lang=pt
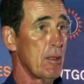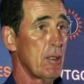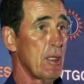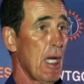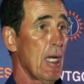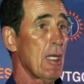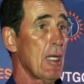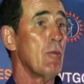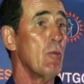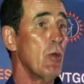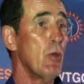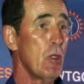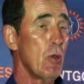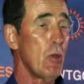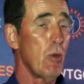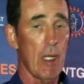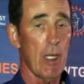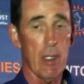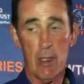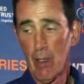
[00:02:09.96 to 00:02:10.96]
já
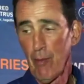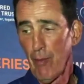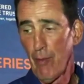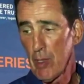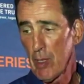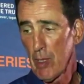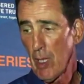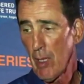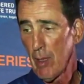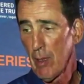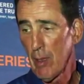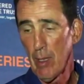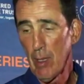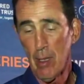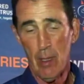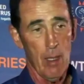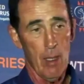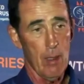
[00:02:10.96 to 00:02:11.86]
muito anos afastado da, da,